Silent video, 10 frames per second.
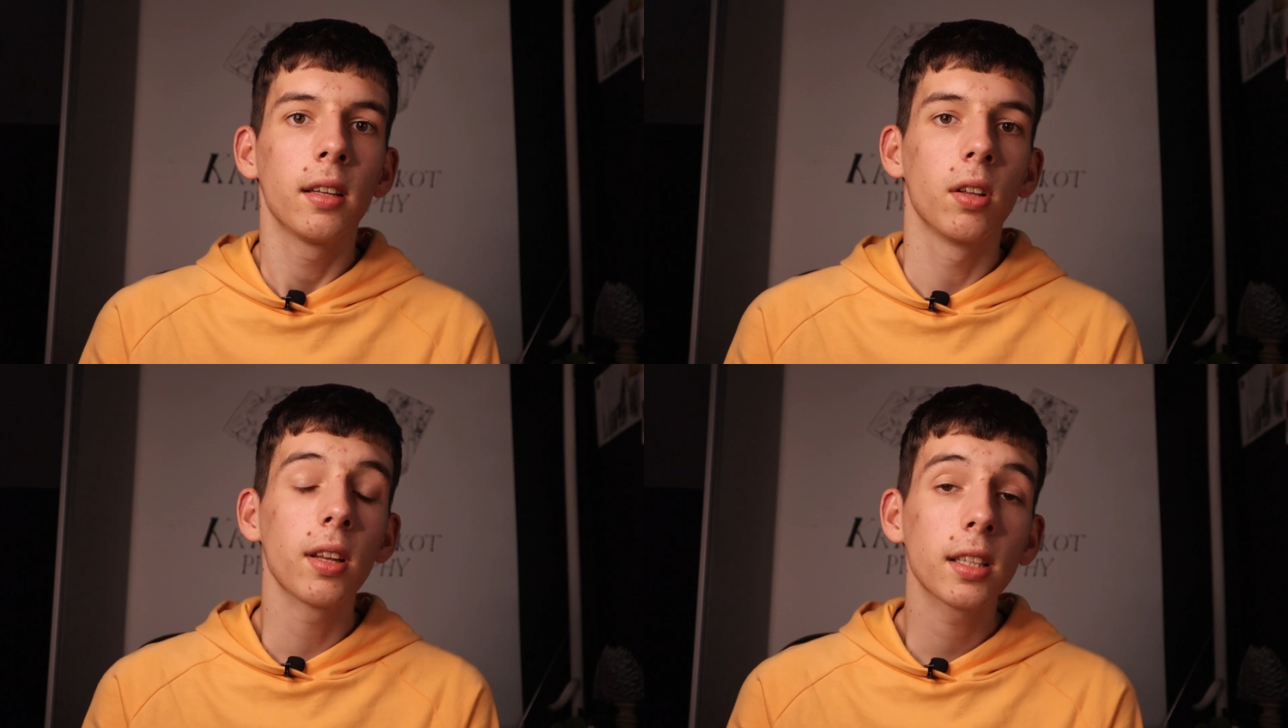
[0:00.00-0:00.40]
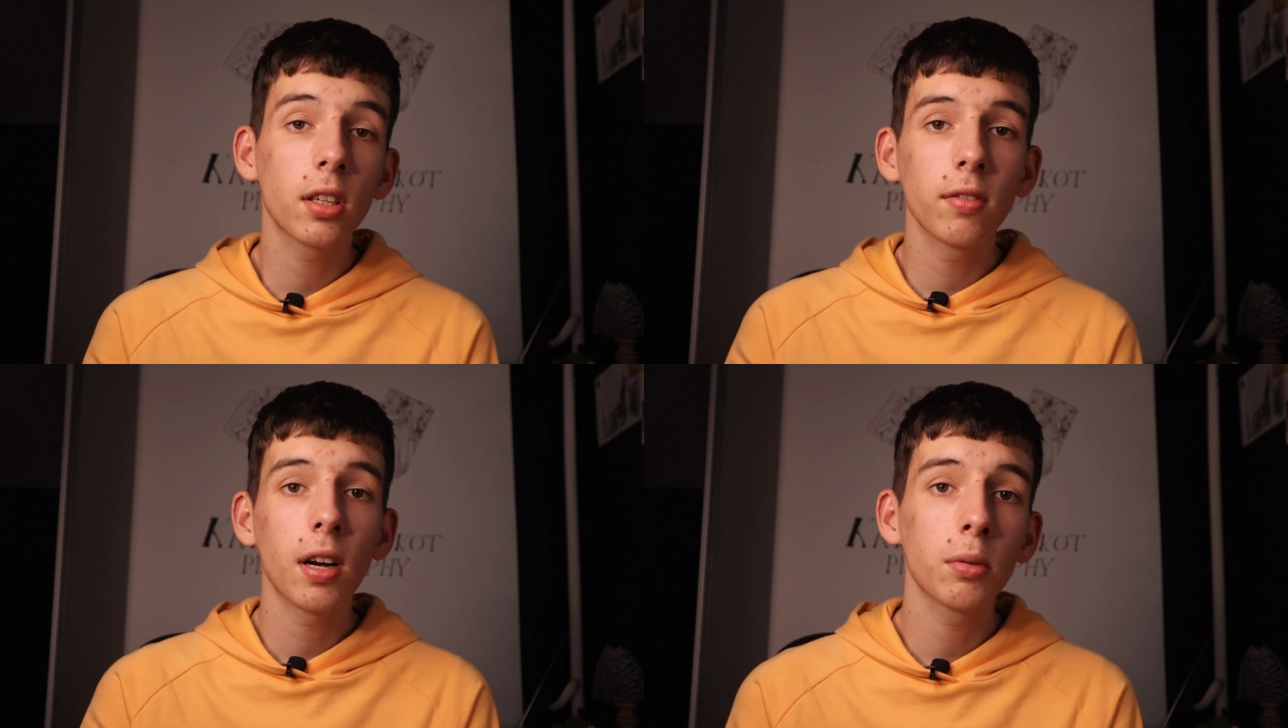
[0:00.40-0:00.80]

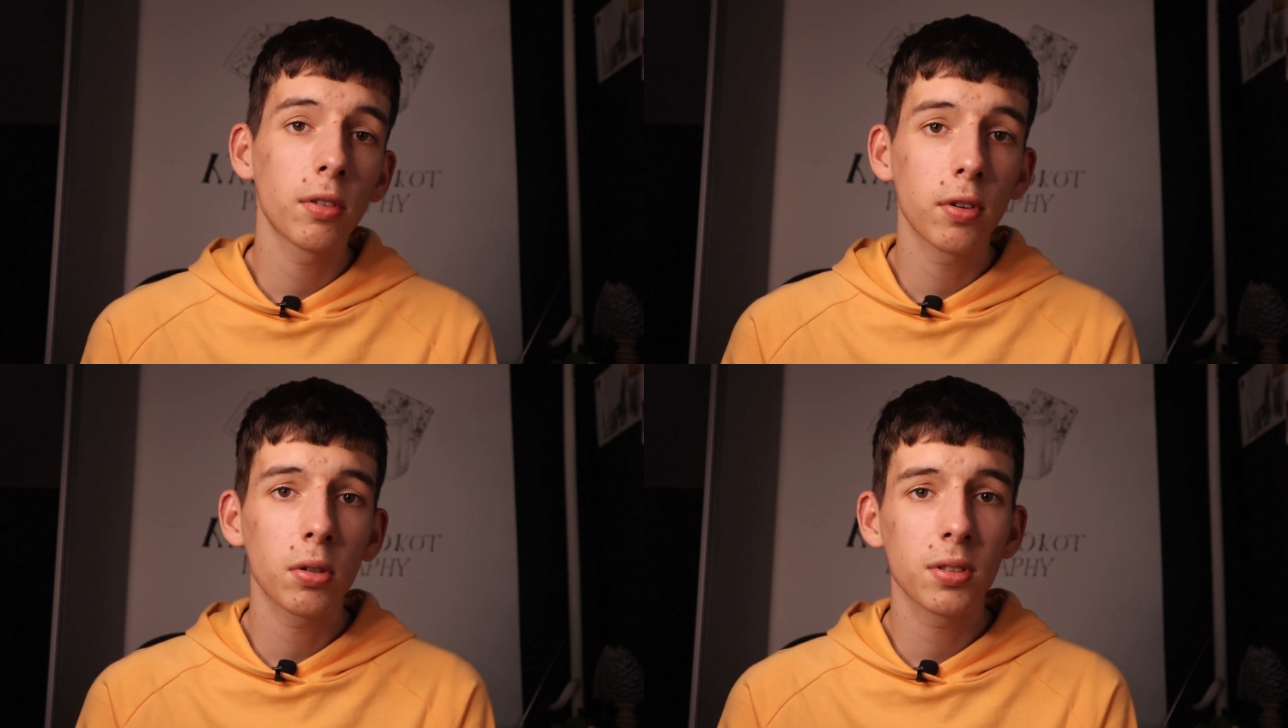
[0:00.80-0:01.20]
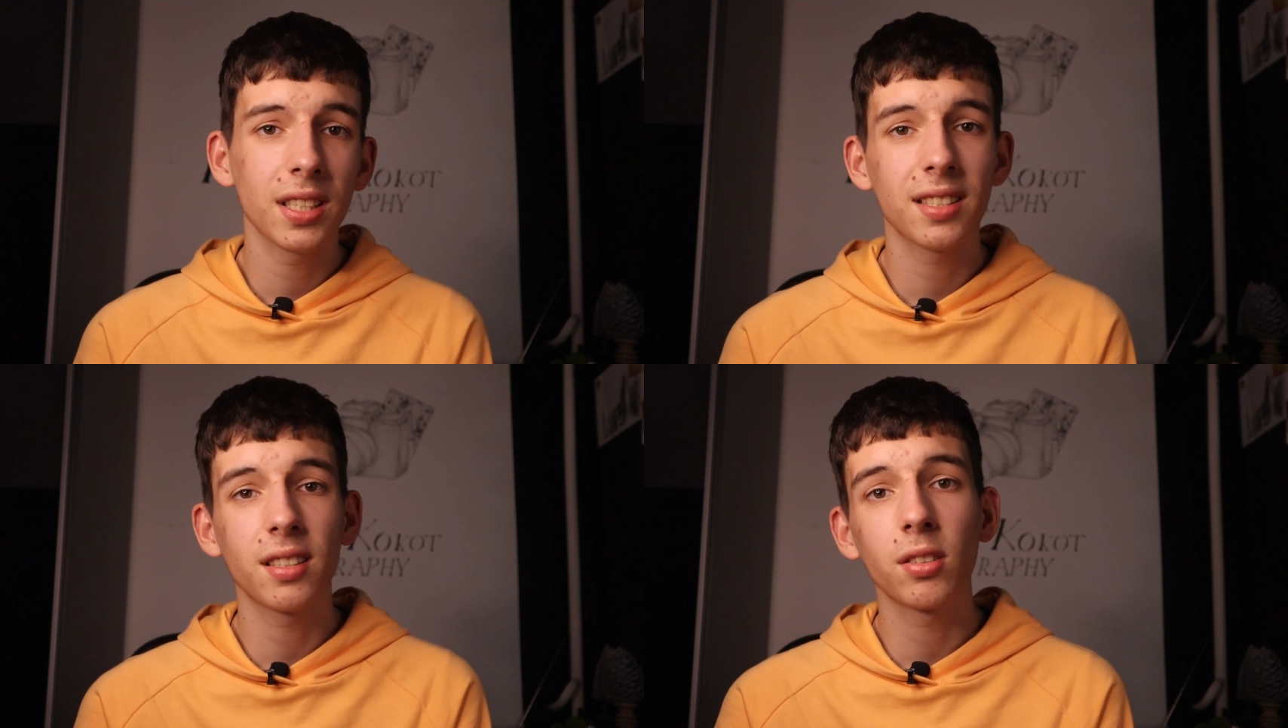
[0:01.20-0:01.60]
Dodatkowo autofokus
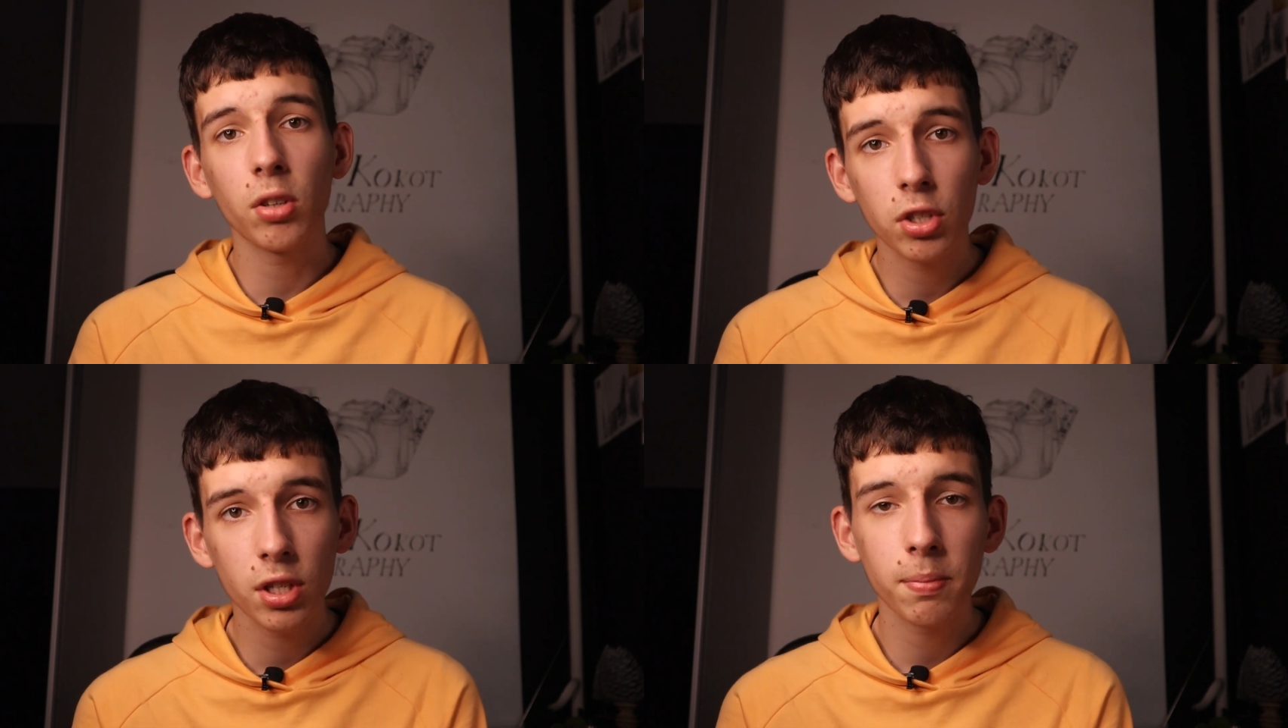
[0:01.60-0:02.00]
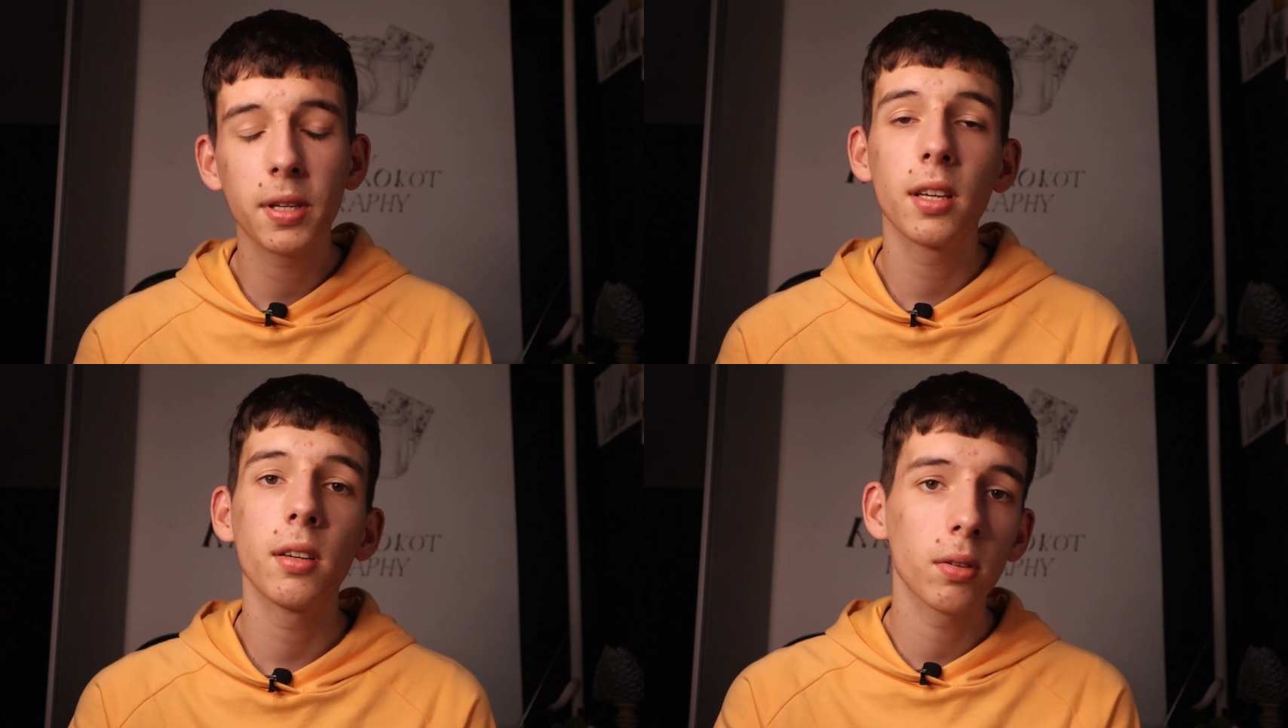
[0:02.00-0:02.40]
jest dość
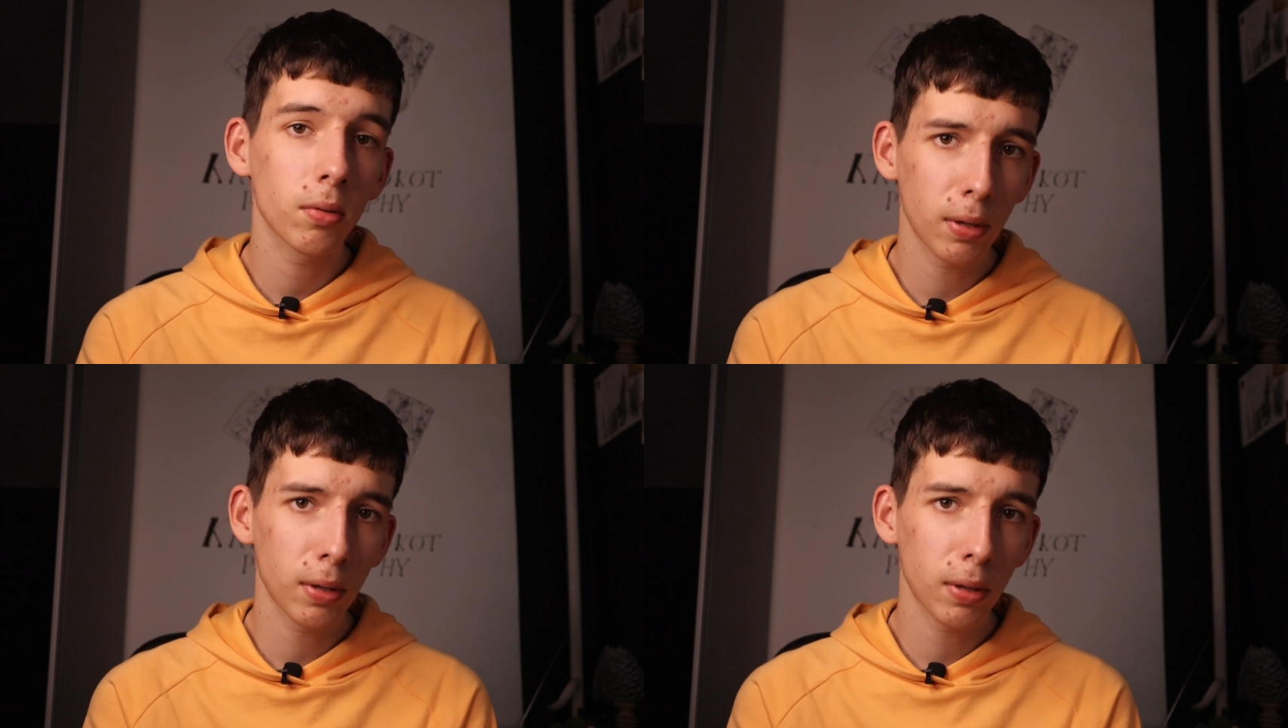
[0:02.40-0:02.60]
szybki,